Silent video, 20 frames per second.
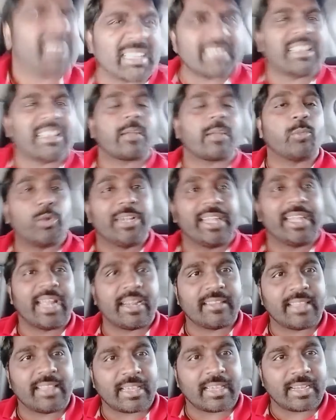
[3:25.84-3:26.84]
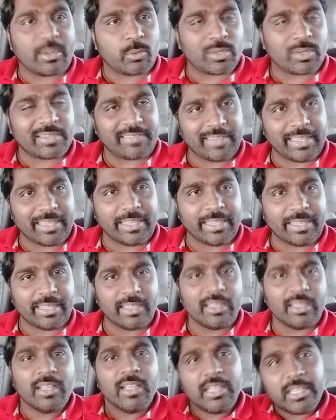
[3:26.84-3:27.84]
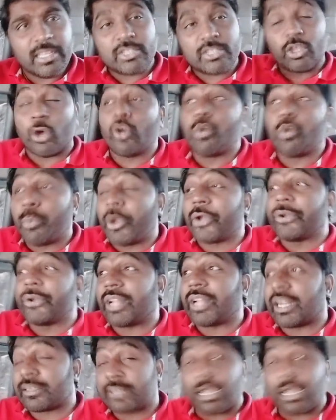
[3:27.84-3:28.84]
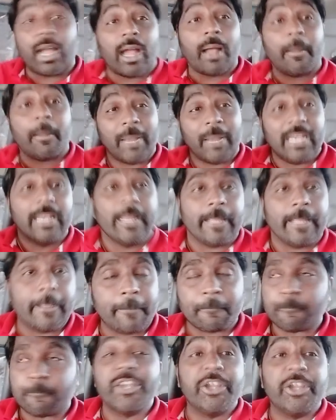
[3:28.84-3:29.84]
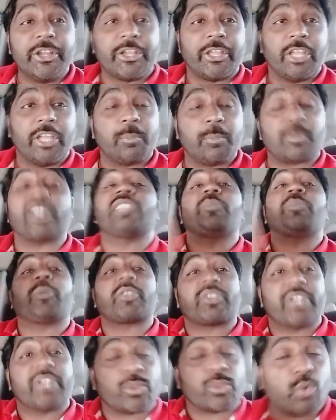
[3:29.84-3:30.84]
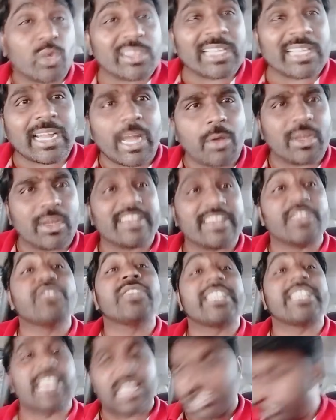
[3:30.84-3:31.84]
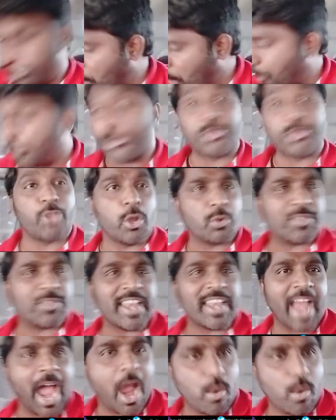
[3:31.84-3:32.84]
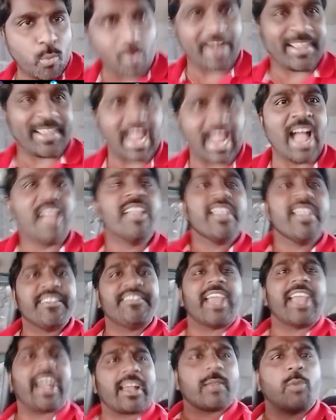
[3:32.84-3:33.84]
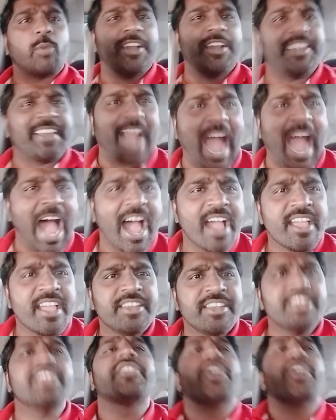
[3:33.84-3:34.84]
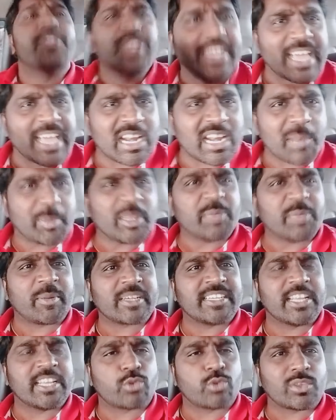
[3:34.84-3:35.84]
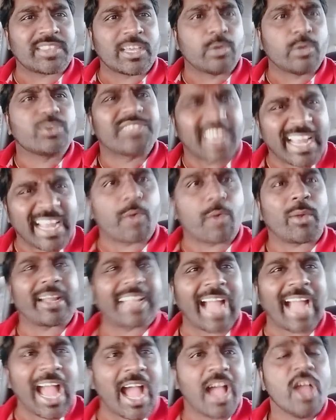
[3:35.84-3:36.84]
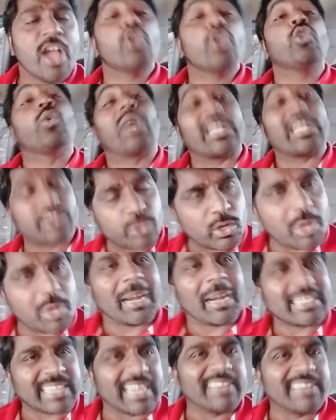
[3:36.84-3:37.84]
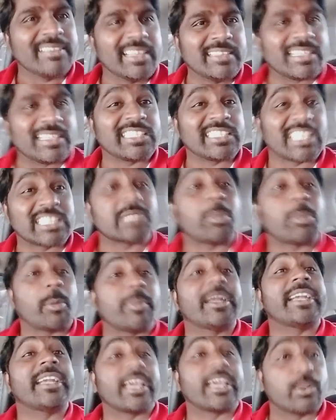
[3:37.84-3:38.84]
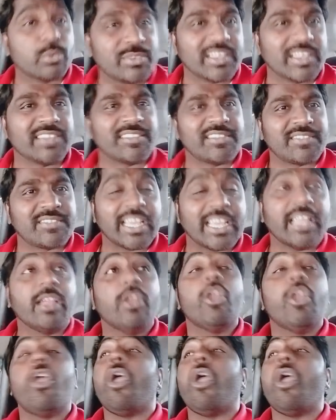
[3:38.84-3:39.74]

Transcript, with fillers: అంతా జగన్మోహన్ రెడ్డి గారి దగ్గరే ఉంటుంది ఈ దౌర్భాగ్యుడి కంట మళ్ళీ వీడికి ప్రతిపక్ష నేత హోదా కావాలంటే ఎందుకు చెప్పు తెగుతున్నా కొడక జగన్మోహన్ రెడ్డిగా నీకు ఎందుకు వెళ్ళరా ప్రతిపక్ష నేతలు వచ్చానా కొడక నువ్వు గతంలో మాట్లాడింది ఇంద్ర చంద్రబాబు నాయుడు గారిని ఉద్దేశించి